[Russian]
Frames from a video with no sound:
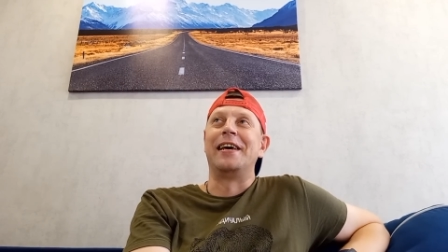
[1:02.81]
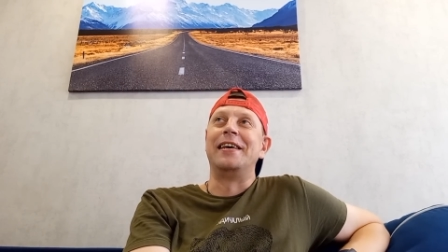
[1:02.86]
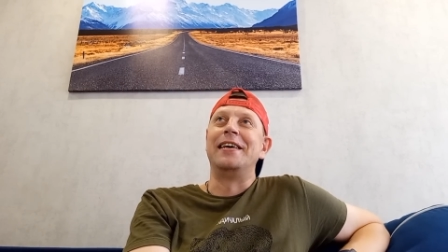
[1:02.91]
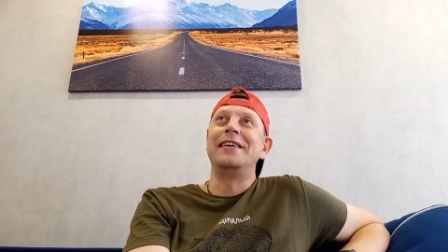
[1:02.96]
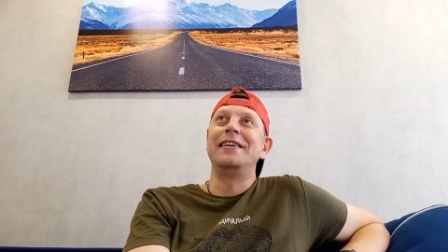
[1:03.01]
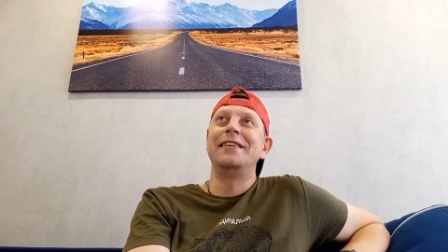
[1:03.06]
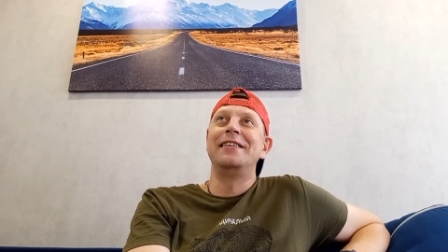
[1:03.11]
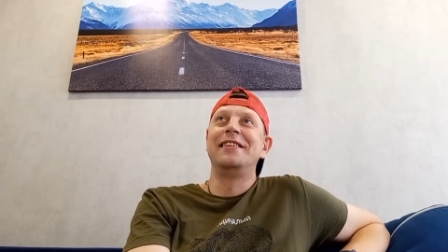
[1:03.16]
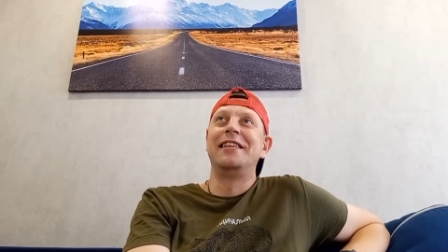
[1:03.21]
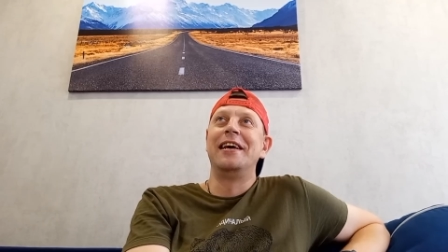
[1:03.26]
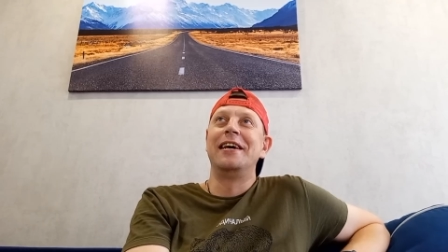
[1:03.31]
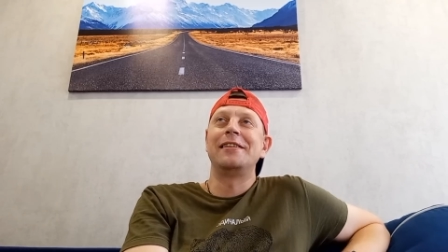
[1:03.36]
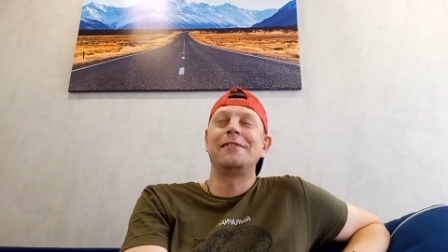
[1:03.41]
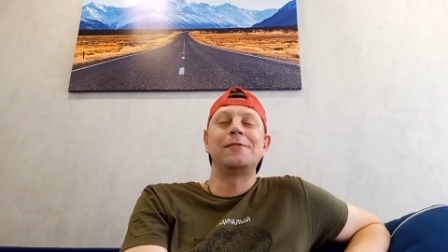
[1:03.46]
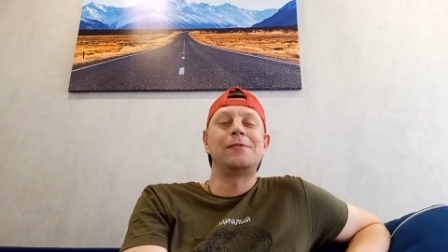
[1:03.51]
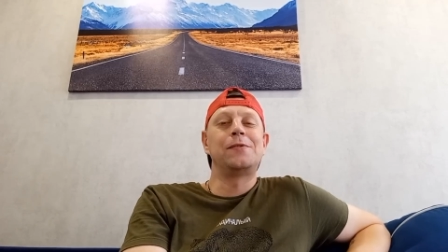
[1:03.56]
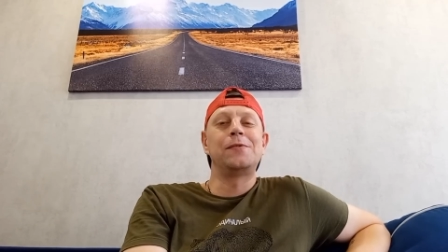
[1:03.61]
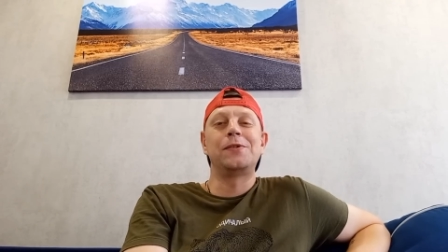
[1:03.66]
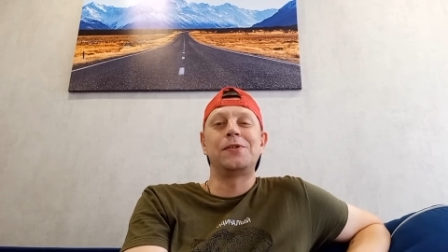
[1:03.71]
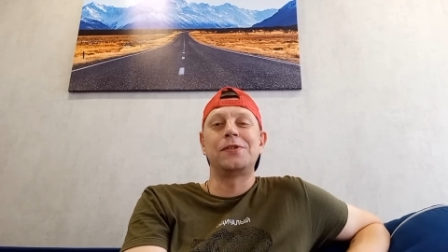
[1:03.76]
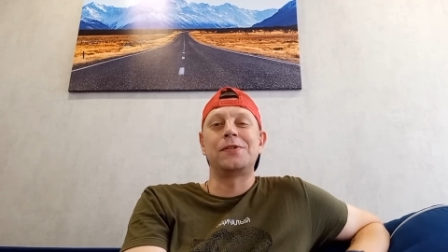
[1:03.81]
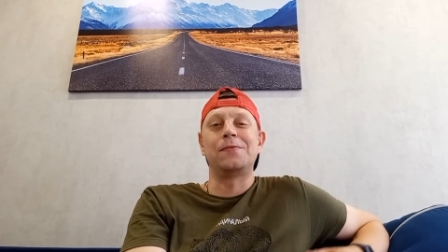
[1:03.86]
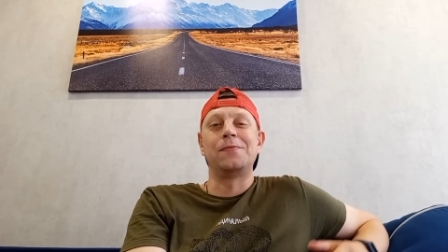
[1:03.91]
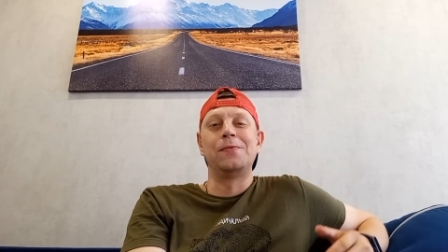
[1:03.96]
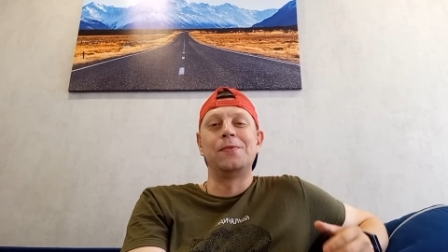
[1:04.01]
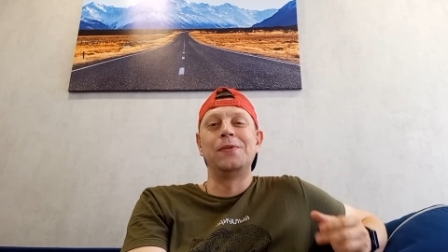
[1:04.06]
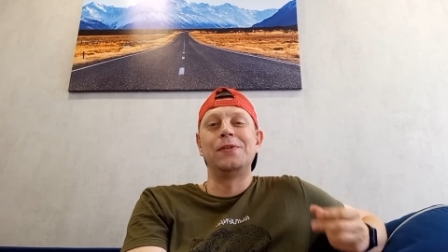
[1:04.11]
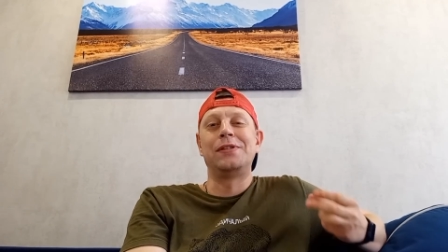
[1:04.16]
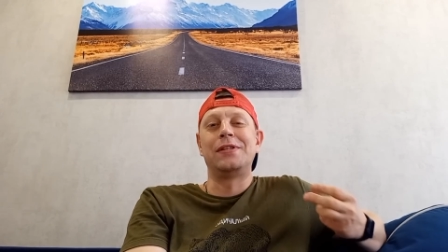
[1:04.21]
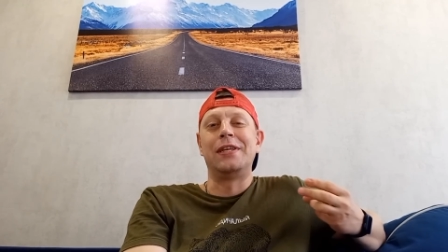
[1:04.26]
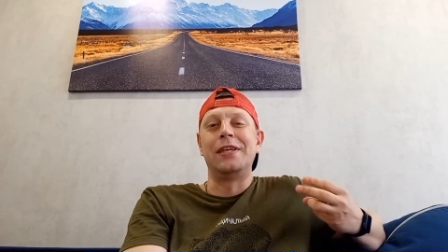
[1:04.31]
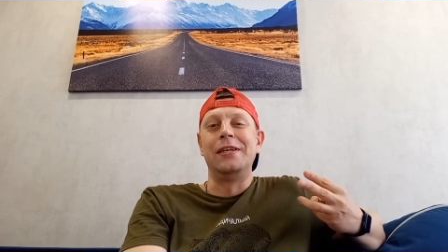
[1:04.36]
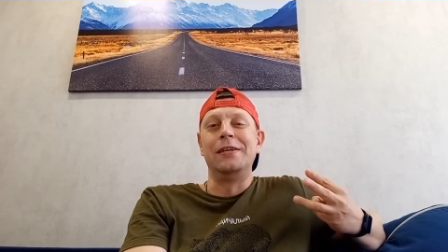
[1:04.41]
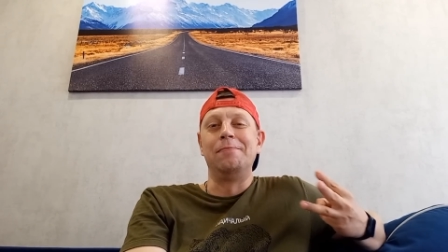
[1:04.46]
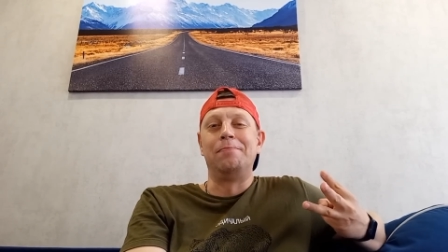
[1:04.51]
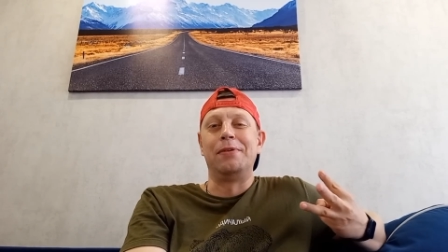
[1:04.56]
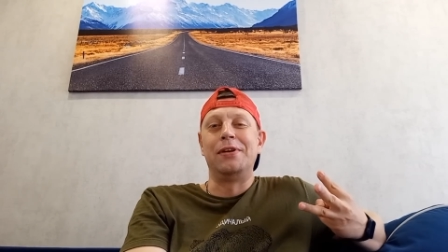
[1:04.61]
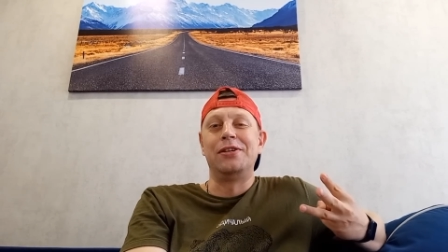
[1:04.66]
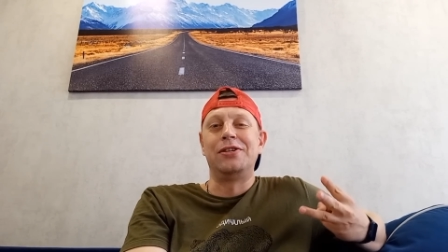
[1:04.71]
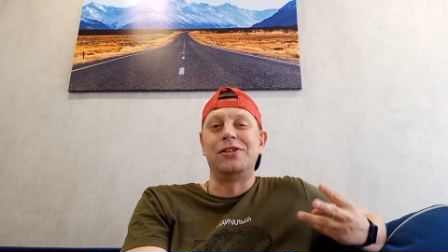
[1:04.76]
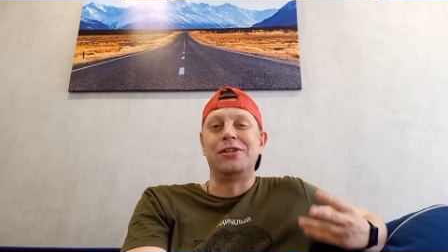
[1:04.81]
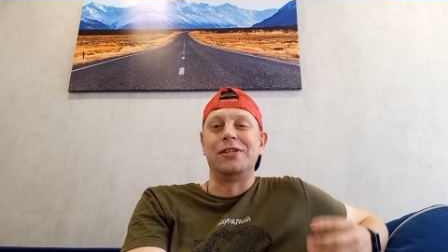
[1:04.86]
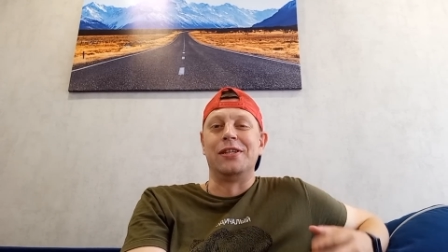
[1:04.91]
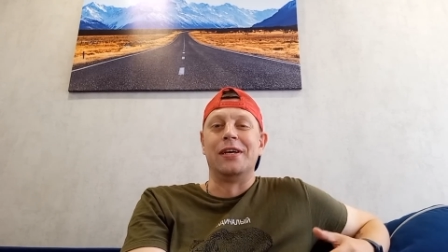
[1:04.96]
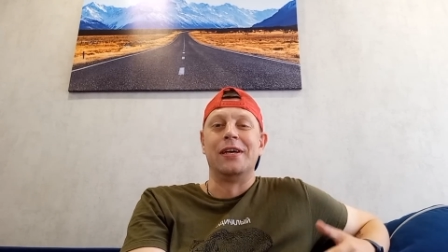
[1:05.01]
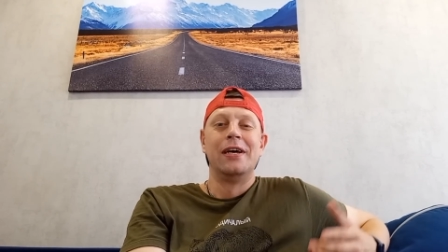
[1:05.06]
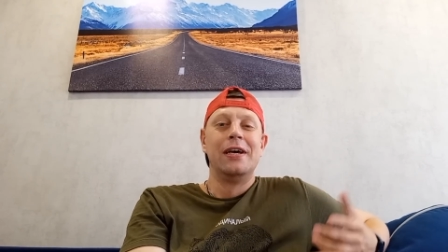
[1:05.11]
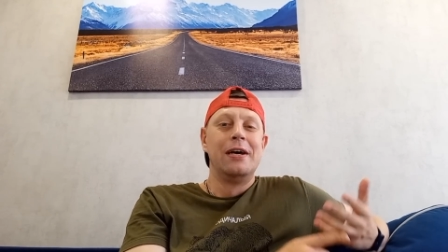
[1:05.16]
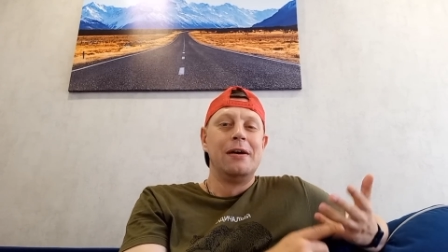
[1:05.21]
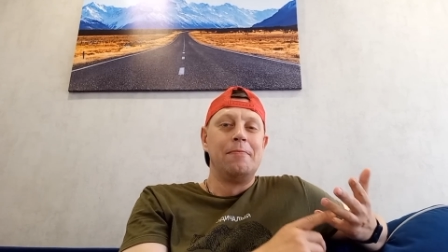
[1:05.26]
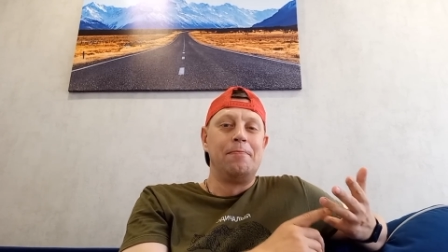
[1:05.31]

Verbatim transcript: И для этого существует три причины.